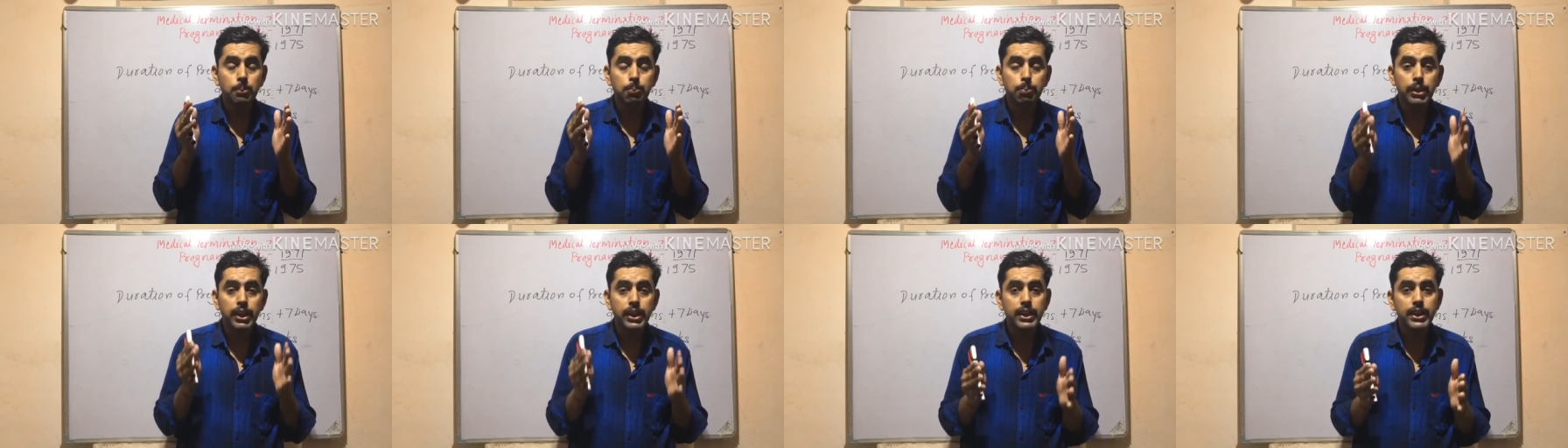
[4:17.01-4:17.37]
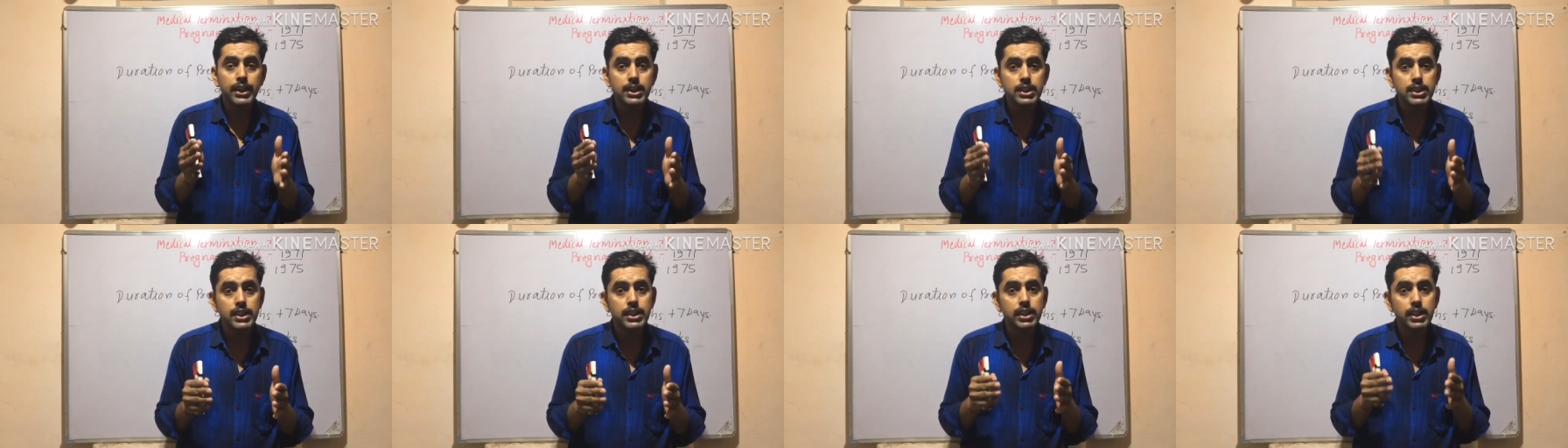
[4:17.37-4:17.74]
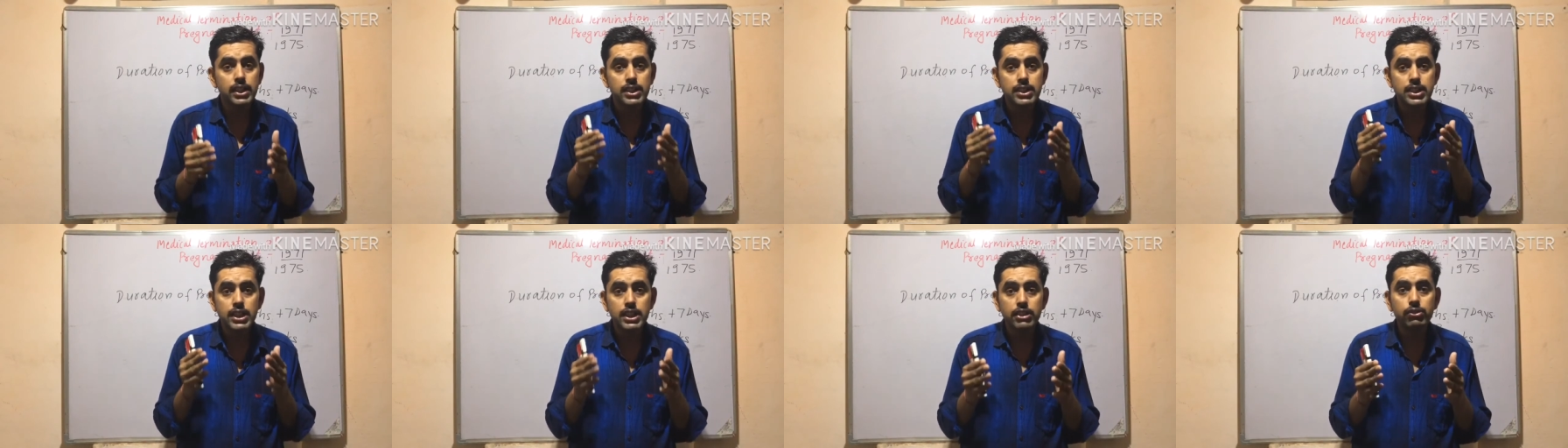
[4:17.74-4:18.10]
प्रेगनेंसी
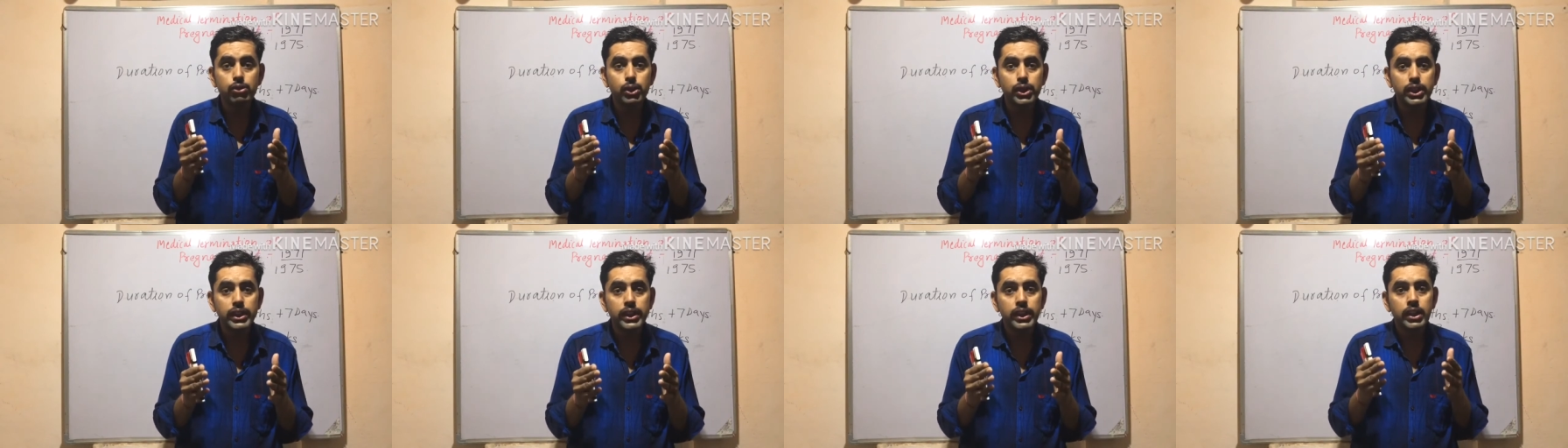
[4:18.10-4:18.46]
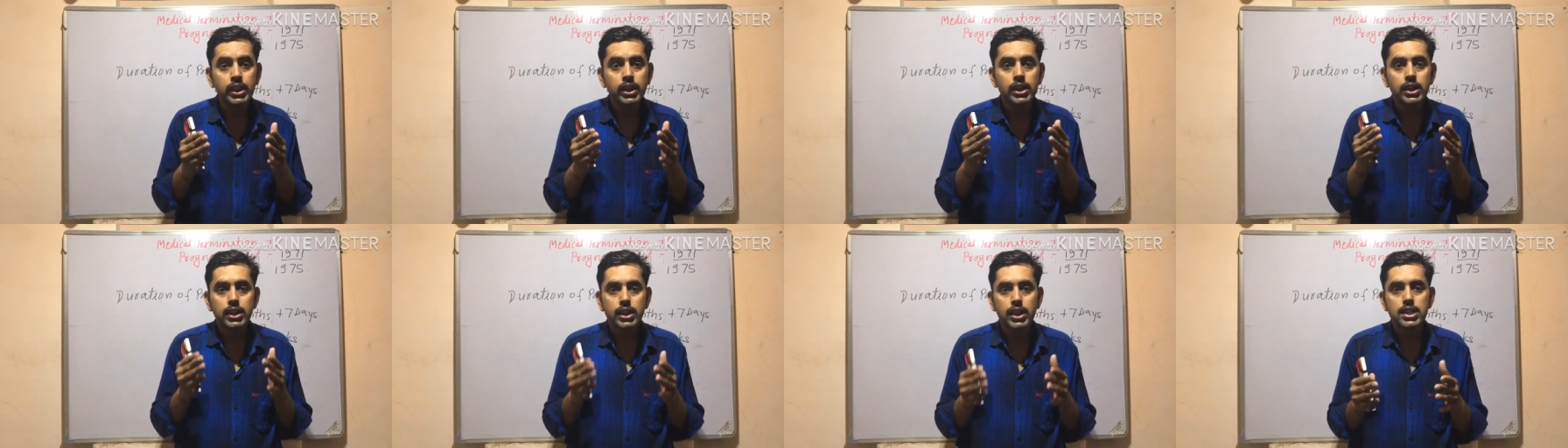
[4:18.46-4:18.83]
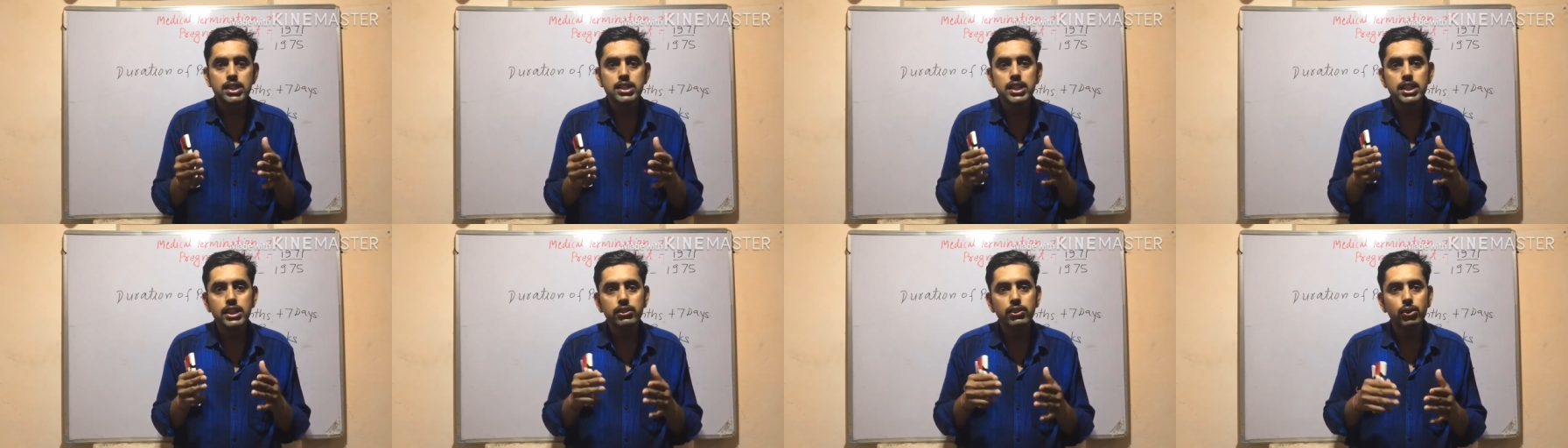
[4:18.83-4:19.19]
कंसीव हुई
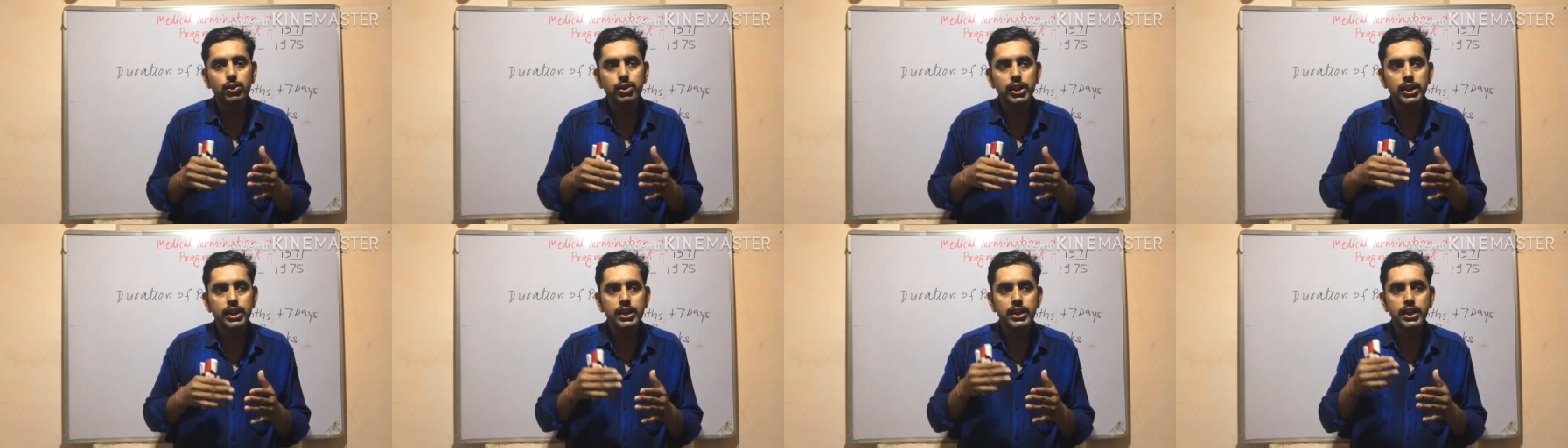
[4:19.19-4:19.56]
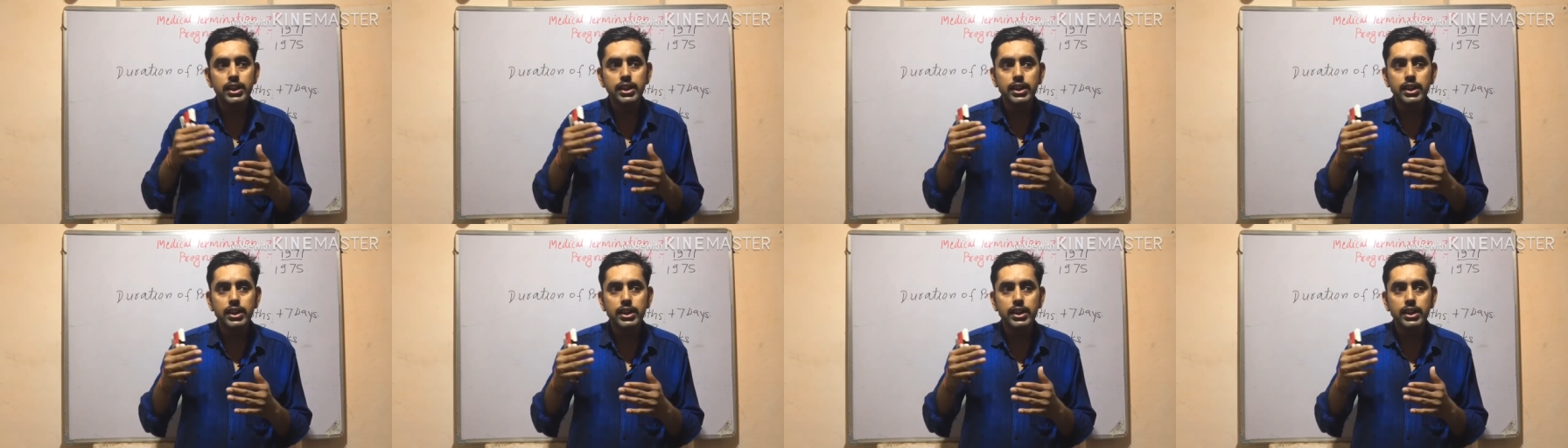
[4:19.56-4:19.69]
कंसीव होने